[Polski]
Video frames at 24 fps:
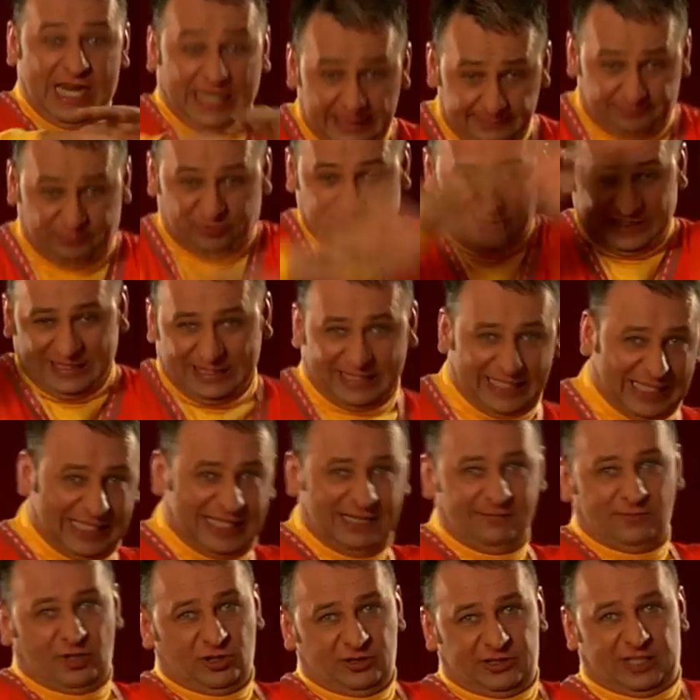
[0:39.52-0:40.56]
I później
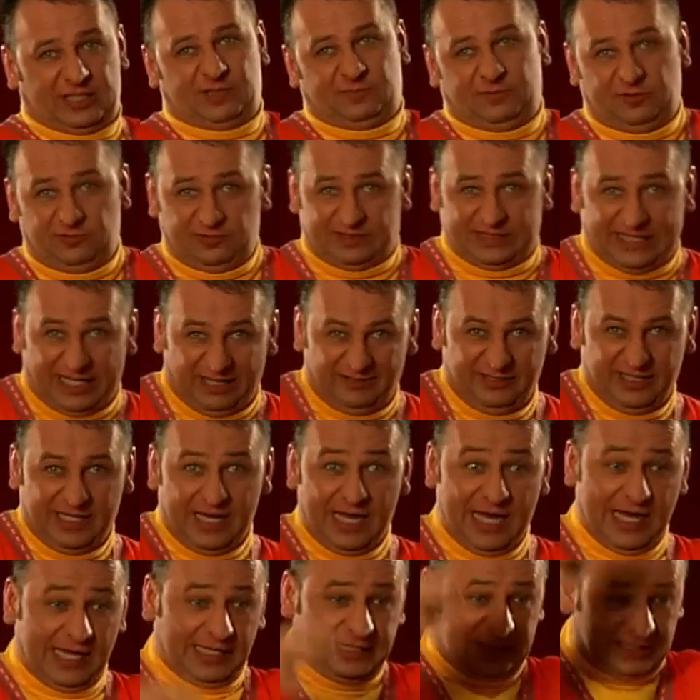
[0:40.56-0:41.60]
taki montaż był cały.
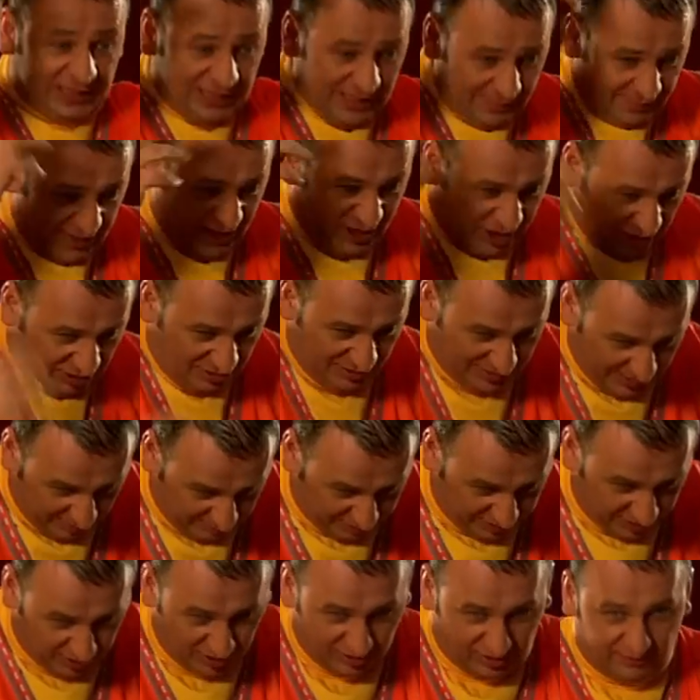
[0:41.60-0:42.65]
Trzy miesiące
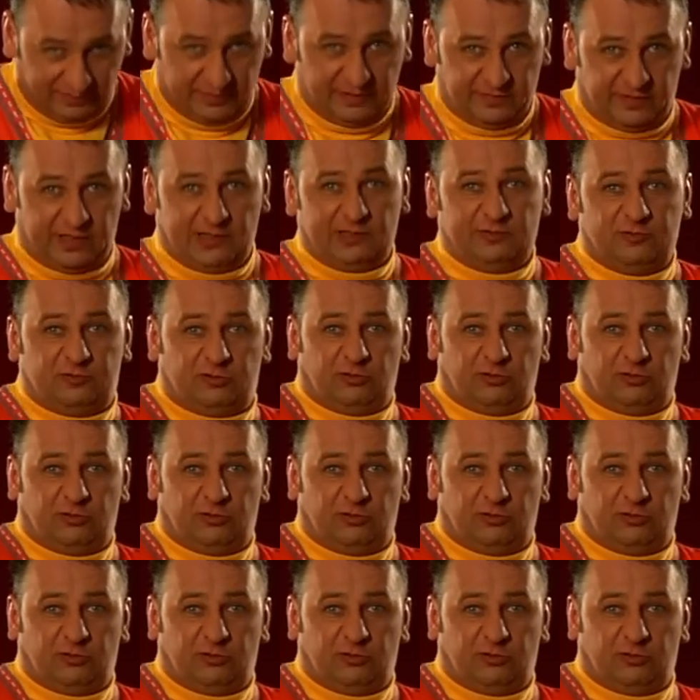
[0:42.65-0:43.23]
przygotowywałem